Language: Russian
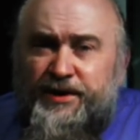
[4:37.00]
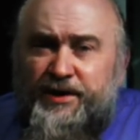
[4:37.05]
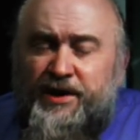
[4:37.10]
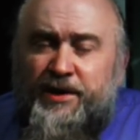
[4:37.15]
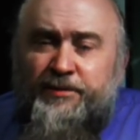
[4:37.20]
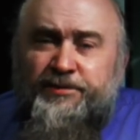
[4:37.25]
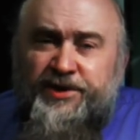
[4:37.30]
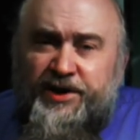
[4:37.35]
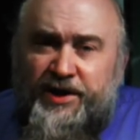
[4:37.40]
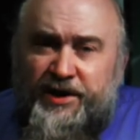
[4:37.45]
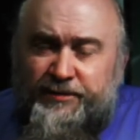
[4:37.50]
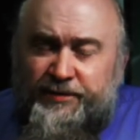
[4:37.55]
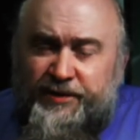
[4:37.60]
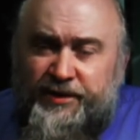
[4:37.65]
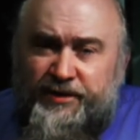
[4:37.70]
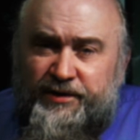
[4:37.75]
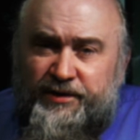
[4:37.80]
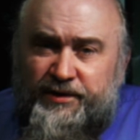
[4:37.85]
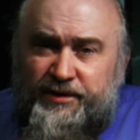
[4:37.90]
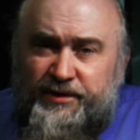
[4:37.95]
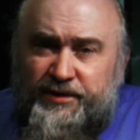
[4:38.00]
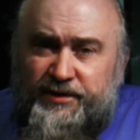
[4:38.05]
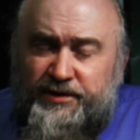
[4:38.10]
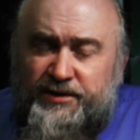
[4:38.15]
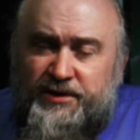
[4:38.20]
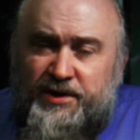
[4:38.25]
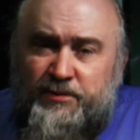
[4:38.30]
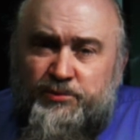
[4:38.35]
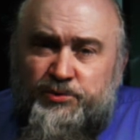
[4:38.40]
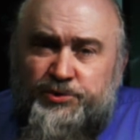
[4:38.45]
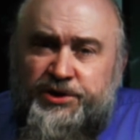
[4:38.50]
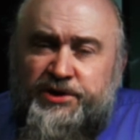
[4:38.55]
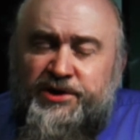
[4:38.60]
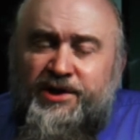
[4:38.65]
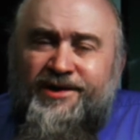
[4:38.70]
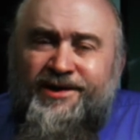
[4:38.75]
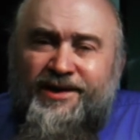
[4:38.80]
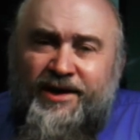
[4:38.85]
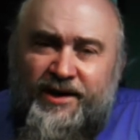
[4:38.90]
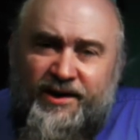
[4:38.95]
камнями, там уже
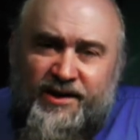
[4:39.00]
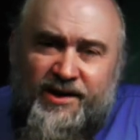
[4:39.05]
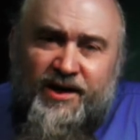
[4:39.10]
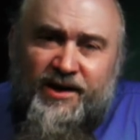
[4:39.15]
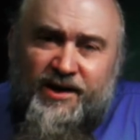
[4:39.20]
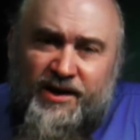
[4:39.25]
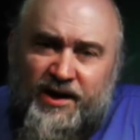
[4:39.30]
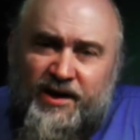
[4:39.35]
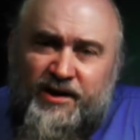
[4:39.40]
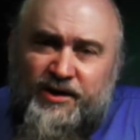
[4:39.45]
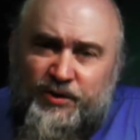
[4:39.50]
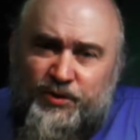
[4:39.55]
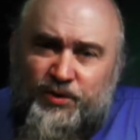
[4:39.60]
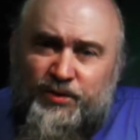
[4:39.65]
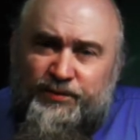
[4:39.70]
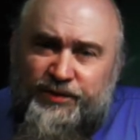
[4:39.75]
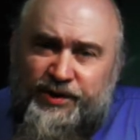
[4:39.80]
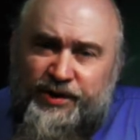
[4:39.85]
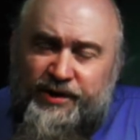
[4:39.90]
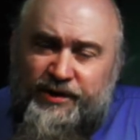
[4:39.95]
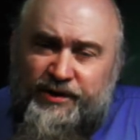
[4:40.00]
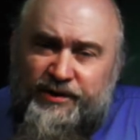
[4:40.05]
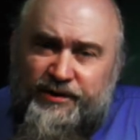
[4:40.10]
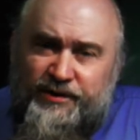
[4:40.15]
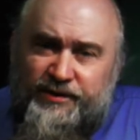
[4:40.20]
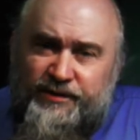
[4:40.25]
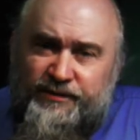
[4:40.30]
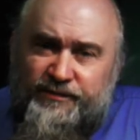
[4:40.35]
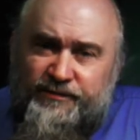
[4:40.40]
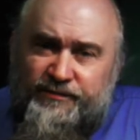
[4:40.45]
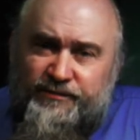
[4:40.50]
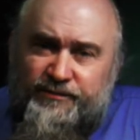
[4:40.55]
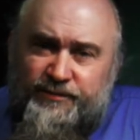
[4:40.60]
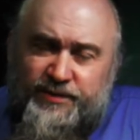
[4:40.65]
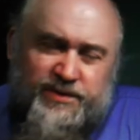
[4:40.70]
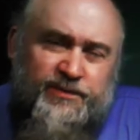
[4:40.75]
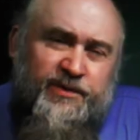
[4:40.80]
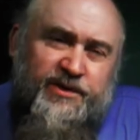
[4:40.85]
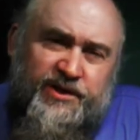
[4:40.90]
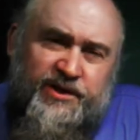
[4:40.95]
такая гора огромная.
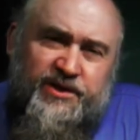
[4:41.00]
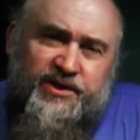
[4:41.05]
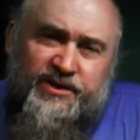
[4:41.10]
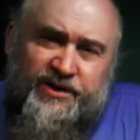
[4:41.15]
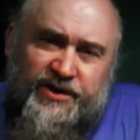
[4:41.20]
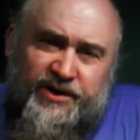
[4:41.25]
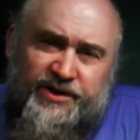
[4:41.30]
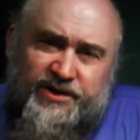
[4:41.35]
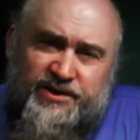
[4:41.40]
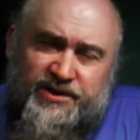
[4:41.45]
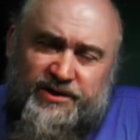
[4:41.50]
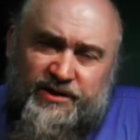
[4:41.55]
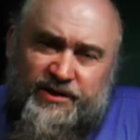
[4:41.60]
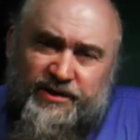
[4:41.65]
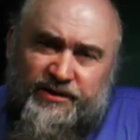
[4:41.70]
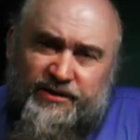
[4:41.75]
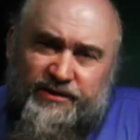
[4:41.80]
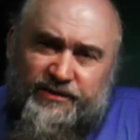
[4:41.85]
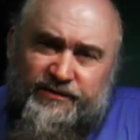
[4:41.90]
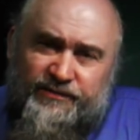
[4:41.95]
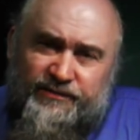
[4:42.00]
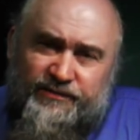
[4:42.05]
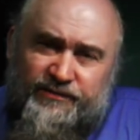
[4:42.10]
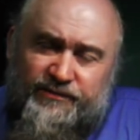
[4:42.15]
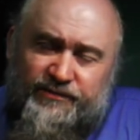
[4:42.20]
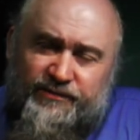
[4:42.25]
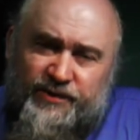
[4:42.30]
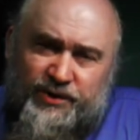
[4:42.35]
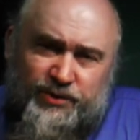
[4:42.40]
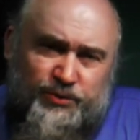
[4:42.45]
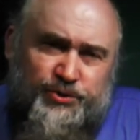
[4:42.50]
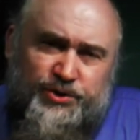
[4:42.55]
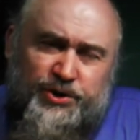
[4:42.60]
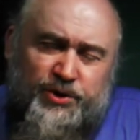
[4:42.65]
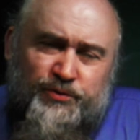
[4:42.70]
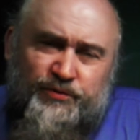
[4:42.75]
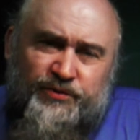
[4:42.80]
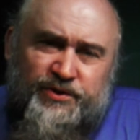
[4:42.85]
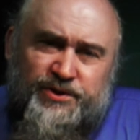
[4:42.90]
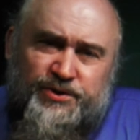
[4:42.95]
Посмотрите на Христа.
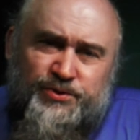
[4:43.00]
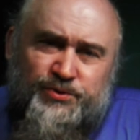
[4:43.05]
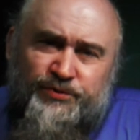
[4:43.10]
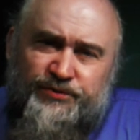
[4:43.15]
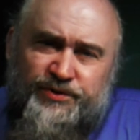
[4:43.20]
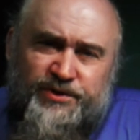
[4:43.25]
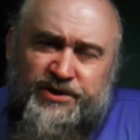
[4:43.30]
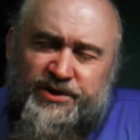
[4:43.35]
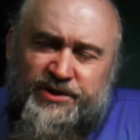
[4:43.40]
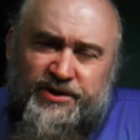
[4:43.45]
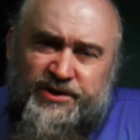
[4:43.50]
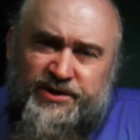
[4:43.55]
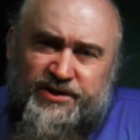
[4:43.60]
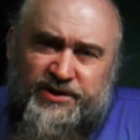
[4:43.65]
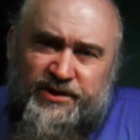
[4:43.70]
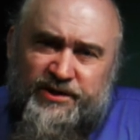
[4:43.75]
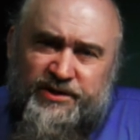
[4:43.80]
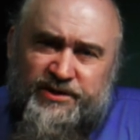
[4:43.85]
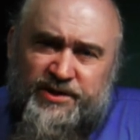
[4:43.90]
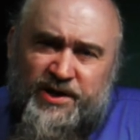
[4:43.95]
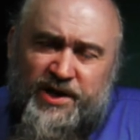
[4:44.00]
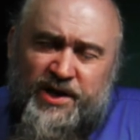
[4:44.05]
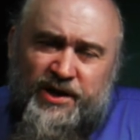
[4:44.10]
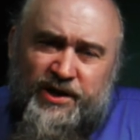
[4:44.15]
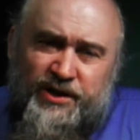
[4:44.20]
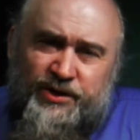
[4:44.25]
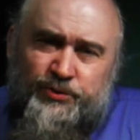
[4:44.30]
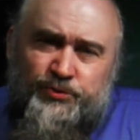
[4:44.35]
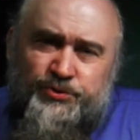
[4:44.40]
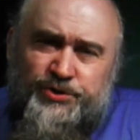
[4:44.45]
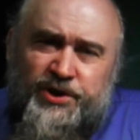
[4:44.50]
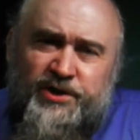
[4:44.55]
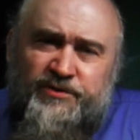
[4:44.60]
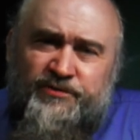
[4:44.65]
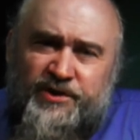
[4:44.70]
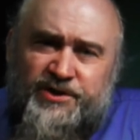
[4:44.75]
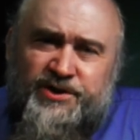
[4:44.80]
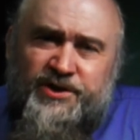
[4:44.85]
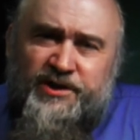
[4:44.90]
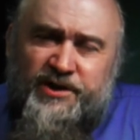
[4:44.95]
Неужели у вас совести не осталось? Неужели
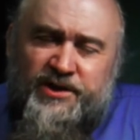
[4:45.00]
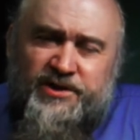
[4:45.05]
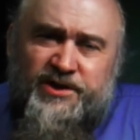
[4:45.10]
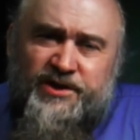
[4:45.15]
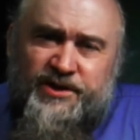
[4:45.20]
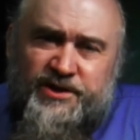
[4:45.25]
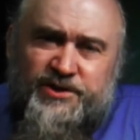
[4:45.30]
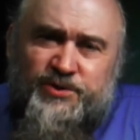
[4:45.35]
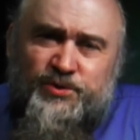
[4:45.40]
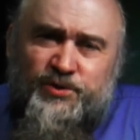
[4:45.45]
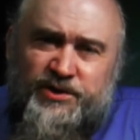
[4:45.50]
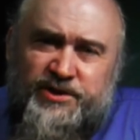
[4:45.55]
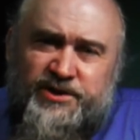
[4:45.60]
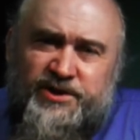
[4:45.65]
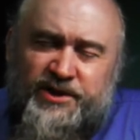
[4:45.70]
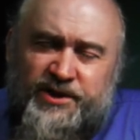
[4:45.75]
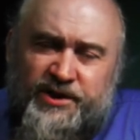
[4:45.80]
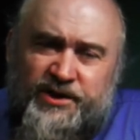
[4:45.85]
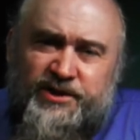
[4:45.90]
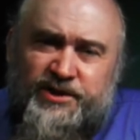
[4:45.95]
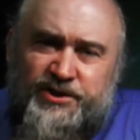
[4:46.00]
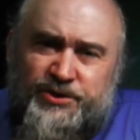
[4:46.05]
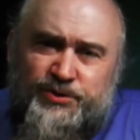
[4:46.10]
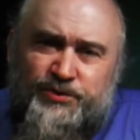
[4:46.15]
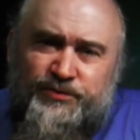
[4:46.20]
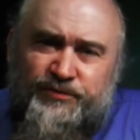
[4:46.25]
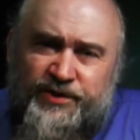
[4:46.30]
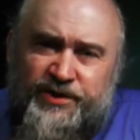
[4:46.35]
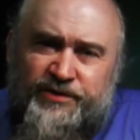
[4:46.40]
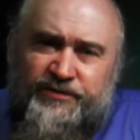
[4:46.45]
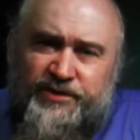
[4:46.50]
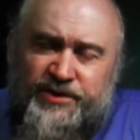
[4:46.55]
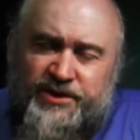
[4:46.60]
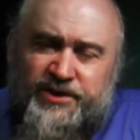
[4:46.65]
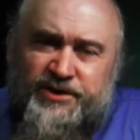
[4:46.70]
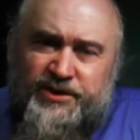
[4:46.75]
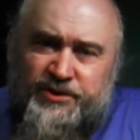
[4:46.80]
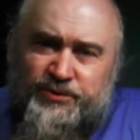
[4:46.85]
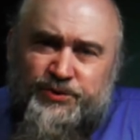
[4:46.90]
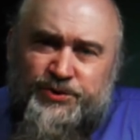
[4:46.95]
ваши глаза настолько закрыты, что вы не
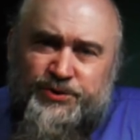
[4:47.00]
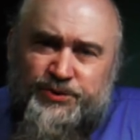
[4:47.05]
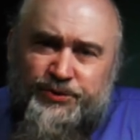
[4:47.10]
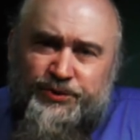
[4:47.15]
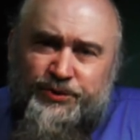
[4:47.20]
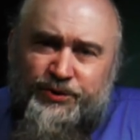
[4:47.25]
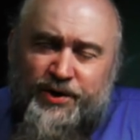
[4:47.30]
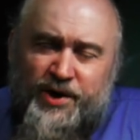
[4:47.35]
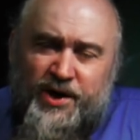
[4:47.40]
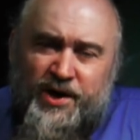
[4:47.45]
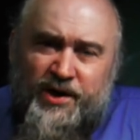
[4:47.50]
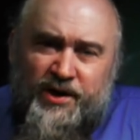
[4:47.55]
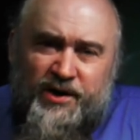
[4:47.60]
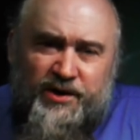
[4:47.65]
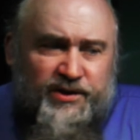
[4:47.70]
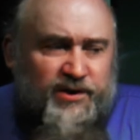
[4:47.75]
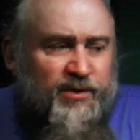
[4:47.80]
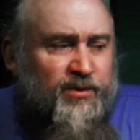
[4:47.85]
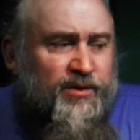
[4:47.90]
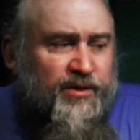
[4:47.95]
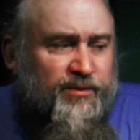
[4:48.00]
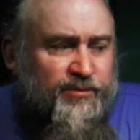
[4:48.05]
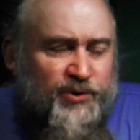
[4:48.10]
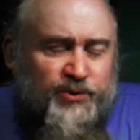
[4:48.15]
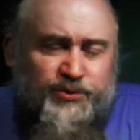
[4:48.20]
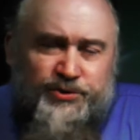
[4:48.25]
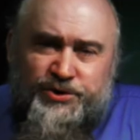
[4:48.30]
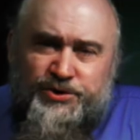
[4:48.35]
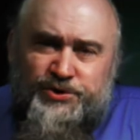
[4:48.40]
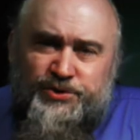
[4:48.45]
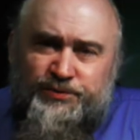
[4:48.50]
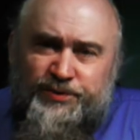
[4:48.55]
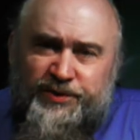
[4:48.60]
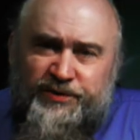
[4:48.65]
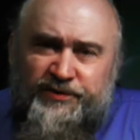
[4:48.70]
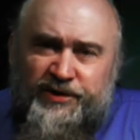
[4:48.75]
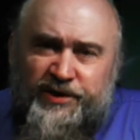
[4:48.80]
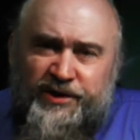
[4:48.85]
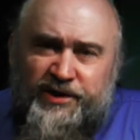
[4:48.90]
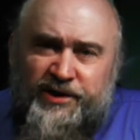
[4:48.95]
видите эту историю, когда блудницу
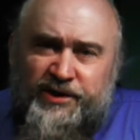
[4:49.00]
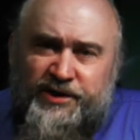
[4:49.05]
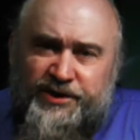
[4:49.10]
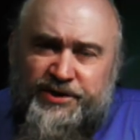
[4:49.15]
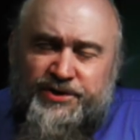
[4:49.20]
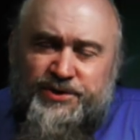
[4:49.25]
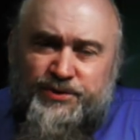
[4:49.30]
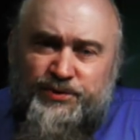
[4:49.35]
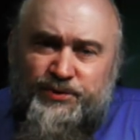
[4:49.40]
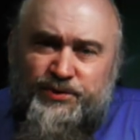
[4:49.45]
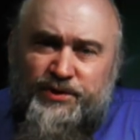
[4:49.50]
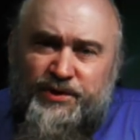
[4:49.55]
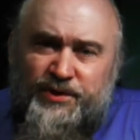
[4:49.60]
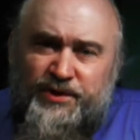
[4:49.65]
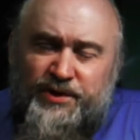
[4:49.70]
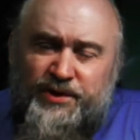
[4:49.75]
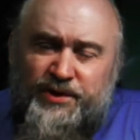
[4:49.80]
привели ко Христу?